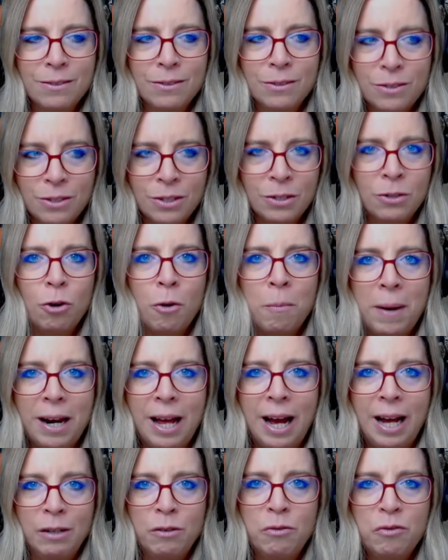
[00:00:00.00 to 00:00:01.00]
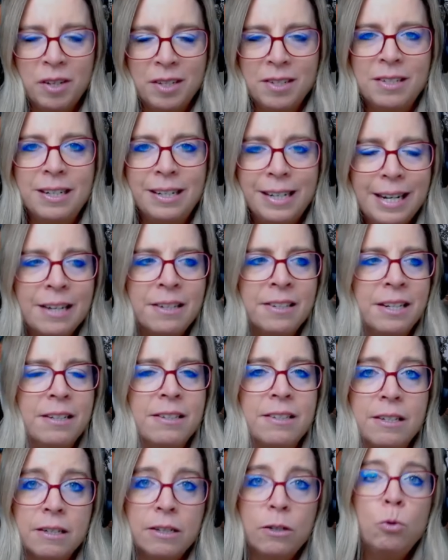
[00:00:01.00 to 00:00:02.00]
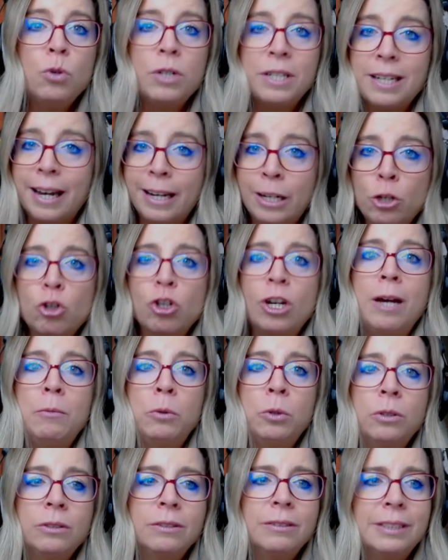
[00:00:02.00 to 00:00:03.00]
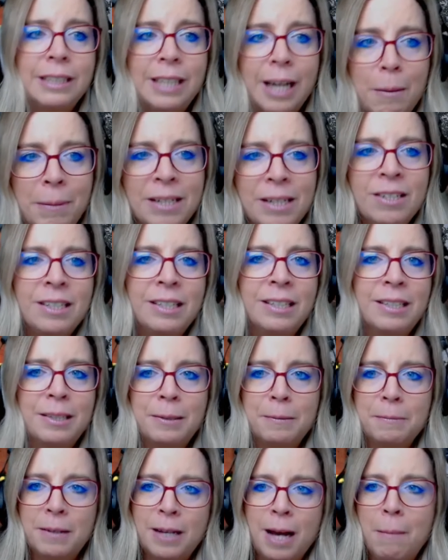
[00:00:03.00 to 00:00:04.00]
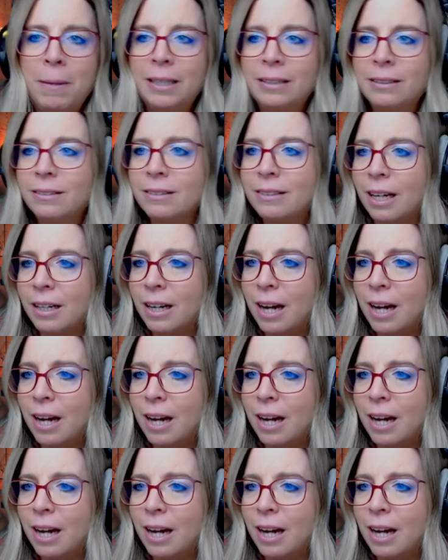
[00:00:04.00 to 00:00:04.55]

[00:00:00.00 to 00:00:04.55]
sind doch mal handfeste Lehrsätze. Gut, die Rechtschreibung, die Grammatik kann man dran